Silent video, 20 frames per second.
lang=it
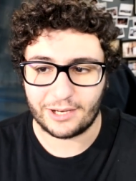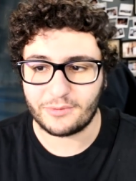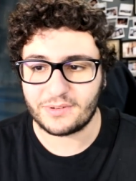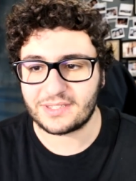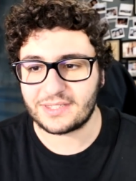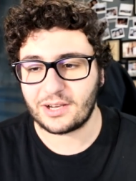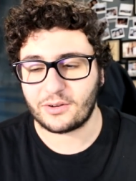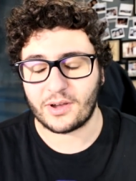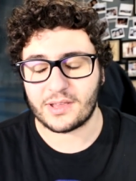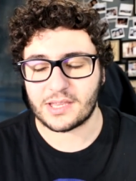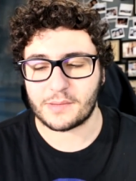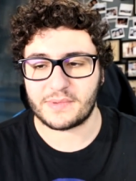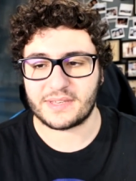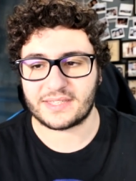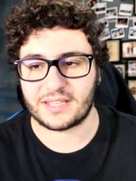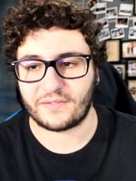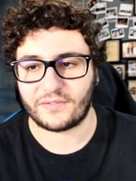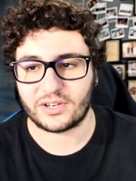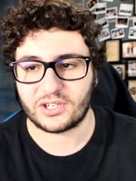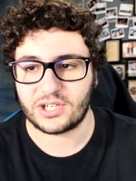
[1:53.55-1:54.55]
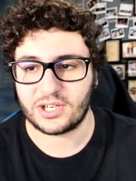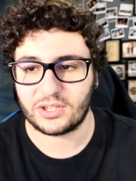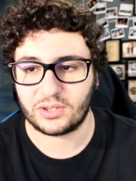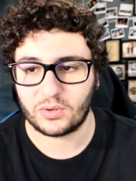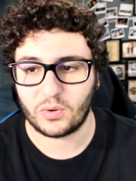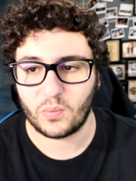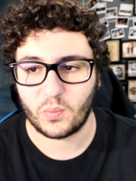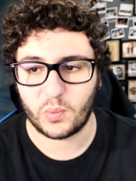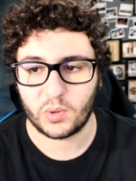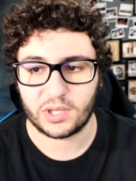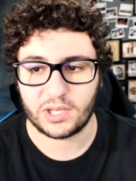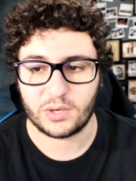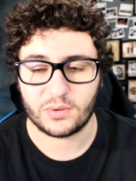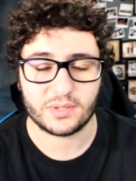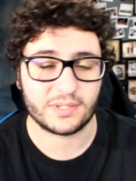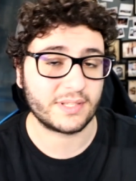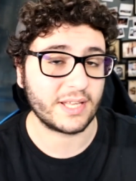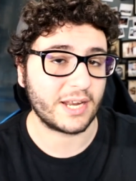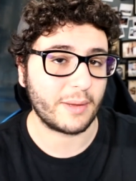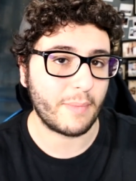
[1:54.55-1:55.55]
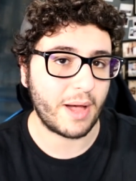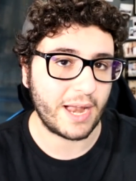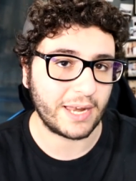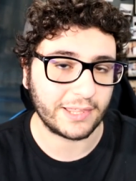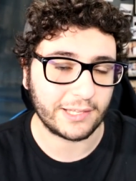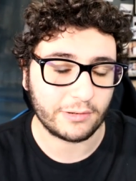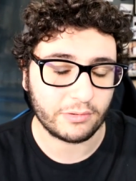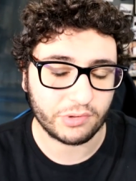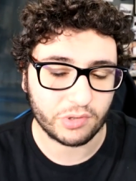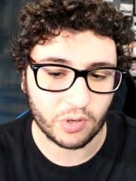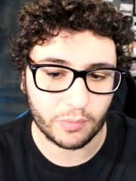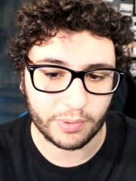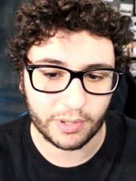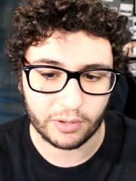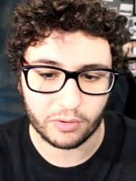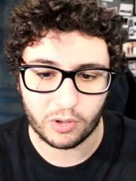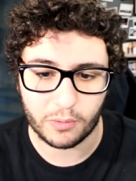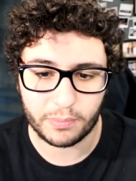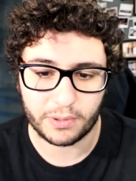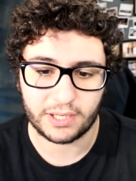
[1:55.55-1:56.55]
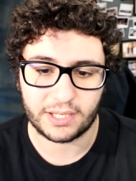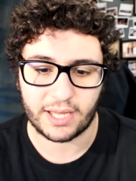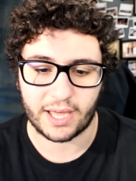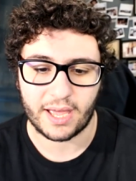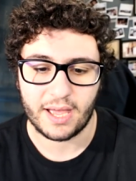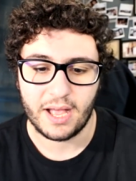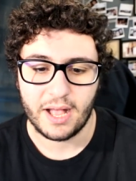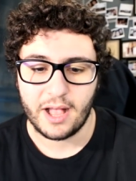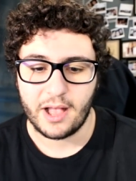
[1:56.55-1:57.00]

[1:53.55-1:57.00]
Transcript: questa cosa mi sta facendo un pochino stare male nell'ultimo periodo perché